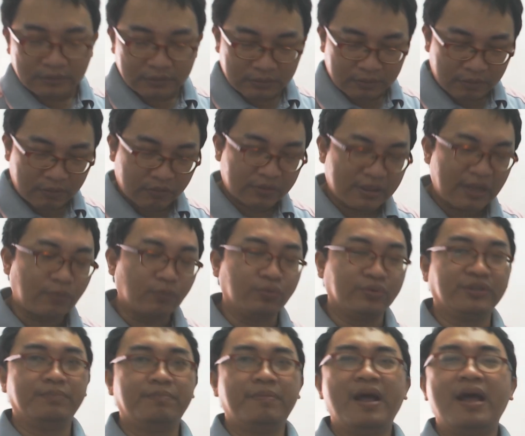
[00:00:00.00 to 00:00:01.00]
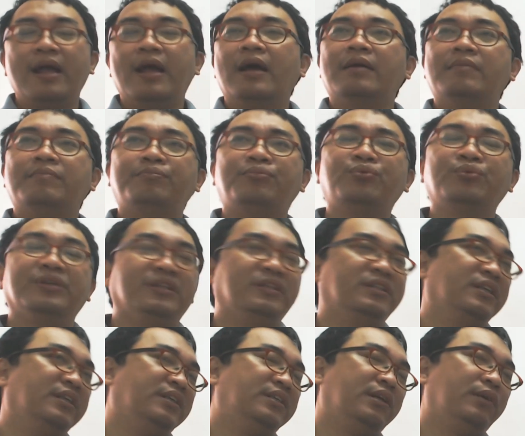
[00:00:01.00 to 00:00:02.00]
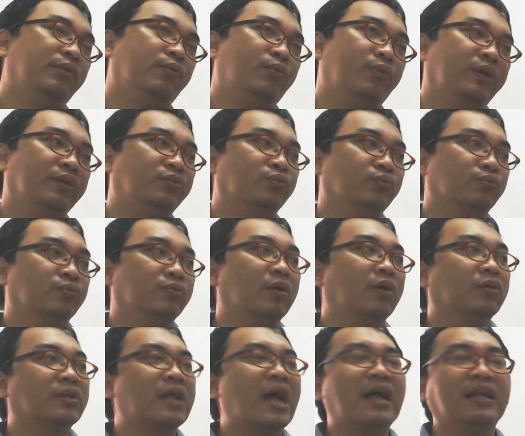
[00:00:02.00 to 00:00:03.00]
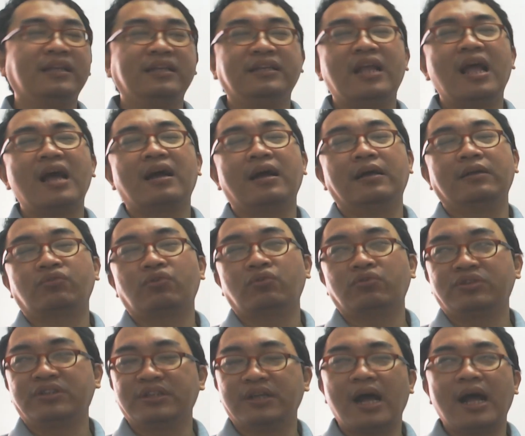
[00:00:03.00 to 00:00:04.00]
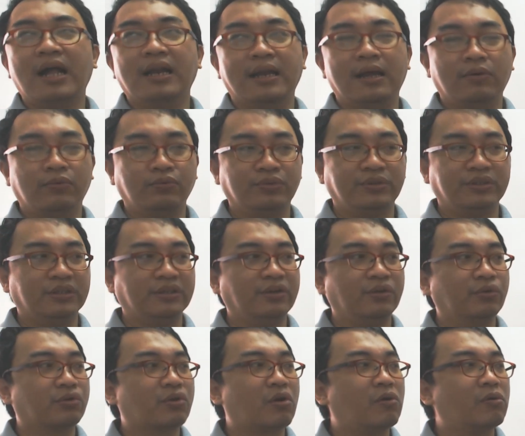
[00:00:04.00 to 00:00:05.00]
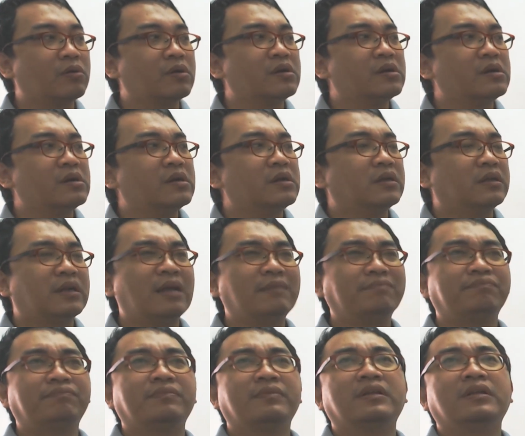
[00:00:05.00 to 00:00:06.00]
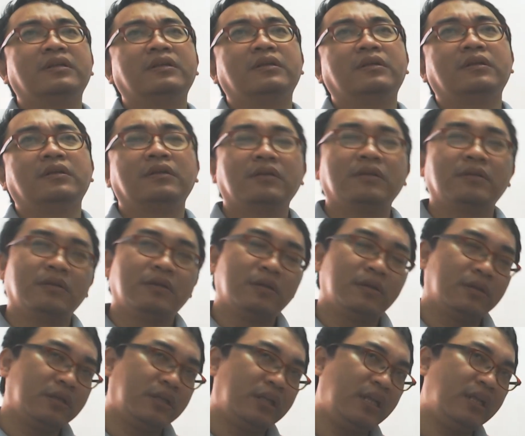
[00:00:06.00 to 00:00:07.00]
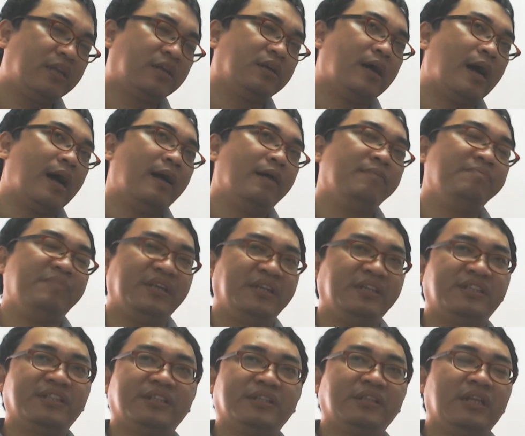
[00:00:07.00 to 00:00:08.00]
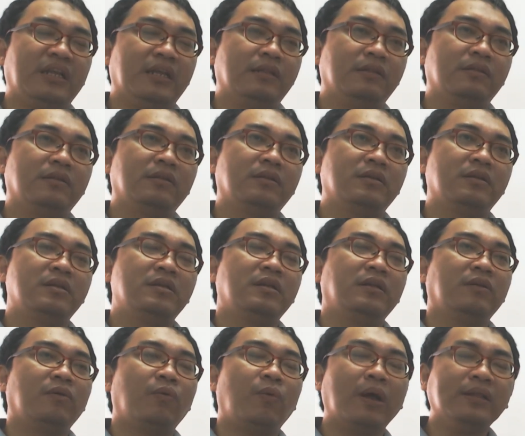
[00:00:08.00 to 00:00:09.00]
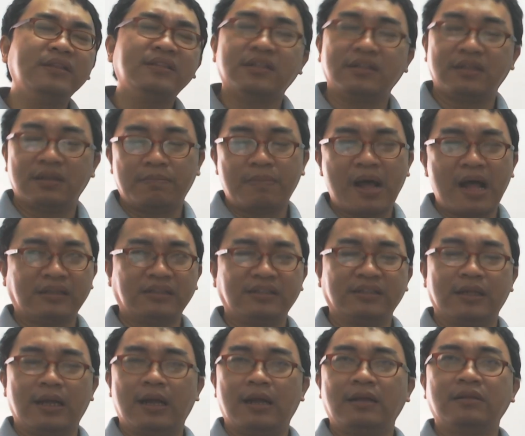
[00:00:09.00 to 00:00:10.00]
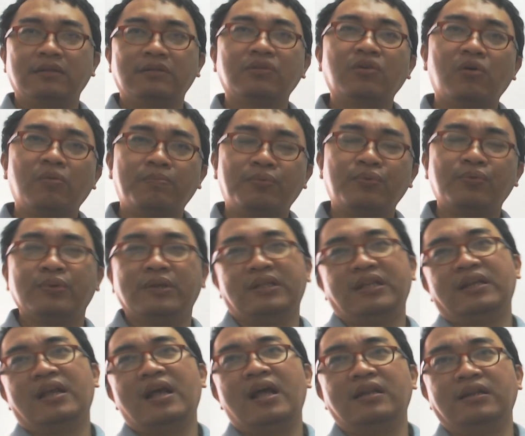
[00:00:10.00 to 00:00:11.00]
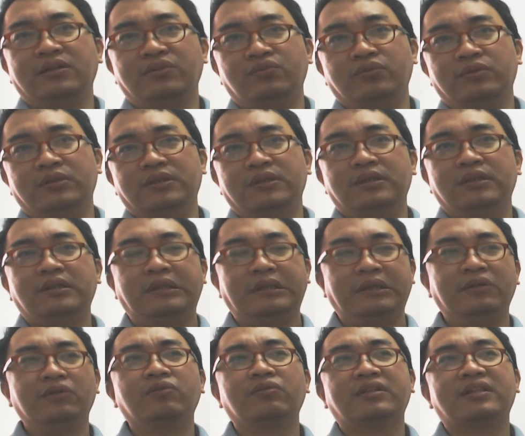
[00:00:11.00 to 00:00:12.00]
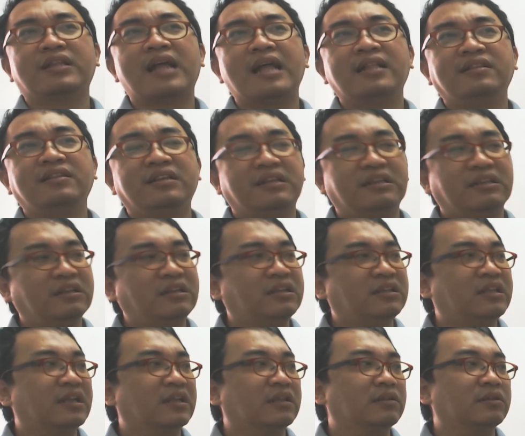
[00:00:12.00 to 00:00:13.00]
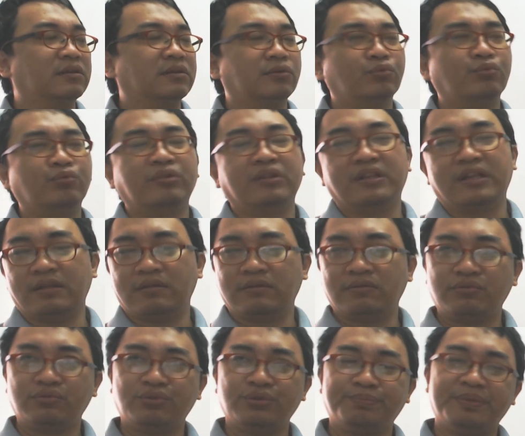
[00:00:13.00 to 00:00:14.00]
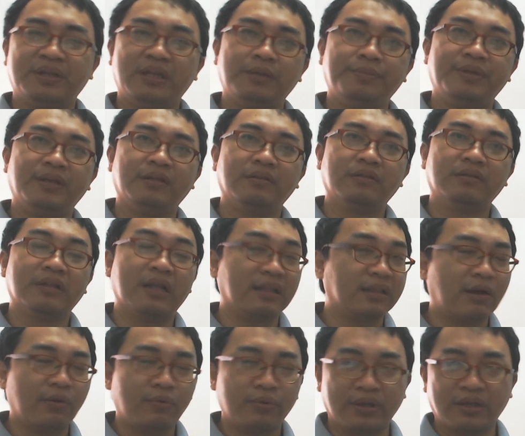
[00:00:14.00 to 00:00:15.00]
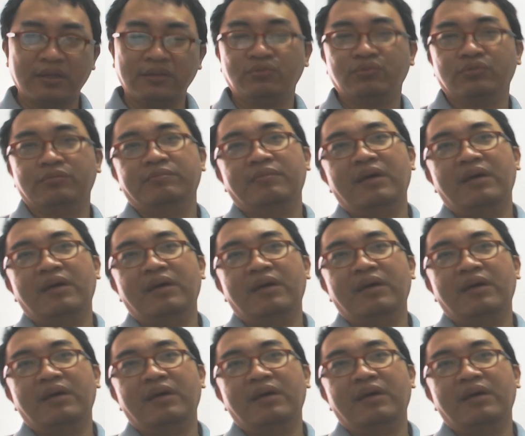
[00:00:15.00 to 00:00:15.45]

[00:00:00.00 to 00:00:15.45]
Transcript: 在五行派啊，不以这些为主哦，它一样啊，都是看啊五行流通。那一个啊，迷失点，完整的八字啊，都不一定看得准的。你用单一一点的论点去批命，难道会更准吗？